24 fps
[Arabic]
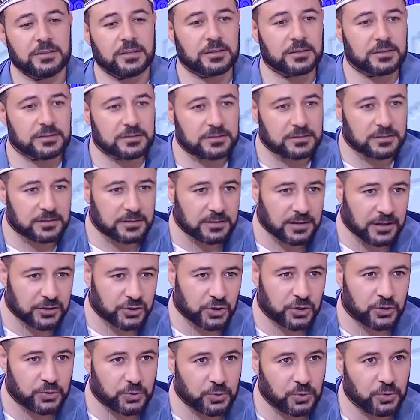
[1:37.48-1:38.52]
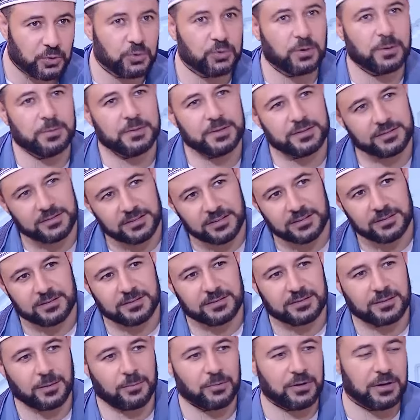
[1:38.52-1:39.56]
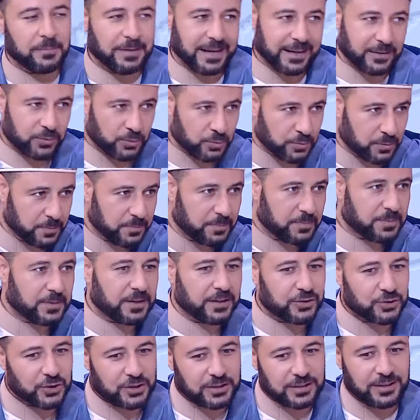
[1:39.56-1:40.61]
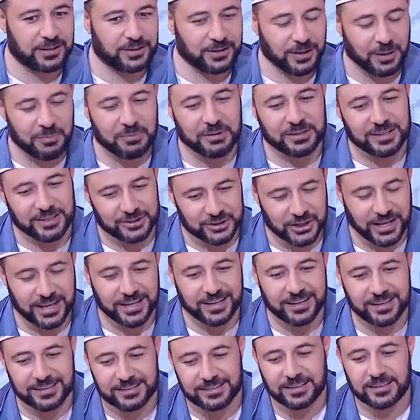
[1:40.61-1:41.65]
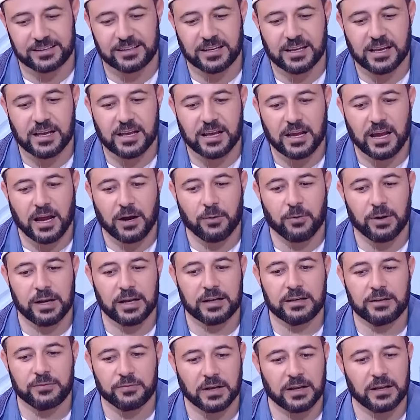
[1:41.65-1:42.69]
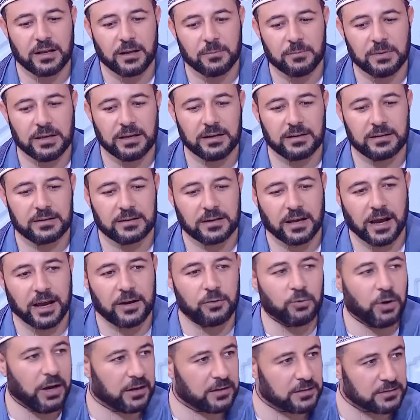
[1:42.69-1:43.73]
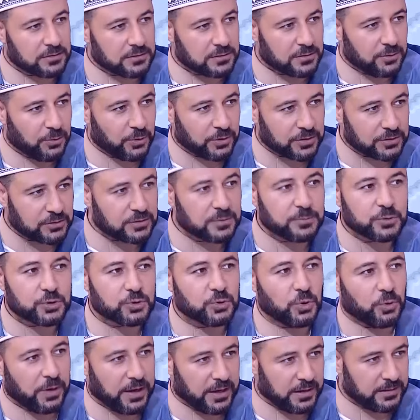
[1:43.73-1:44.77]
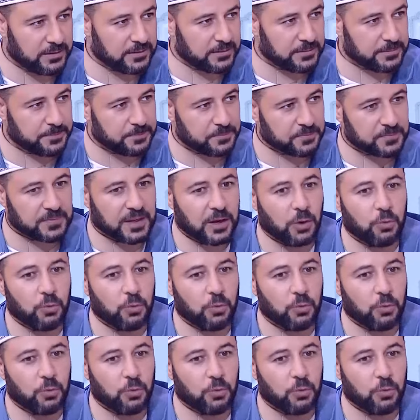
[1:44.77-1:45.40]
الرزق عشان نقول هو بيزيد طب والمكتوب عشان الامر ده شائك جدا مم. اولا نفرق بين انواع الرزق هو رزق مش نوع واحد مم.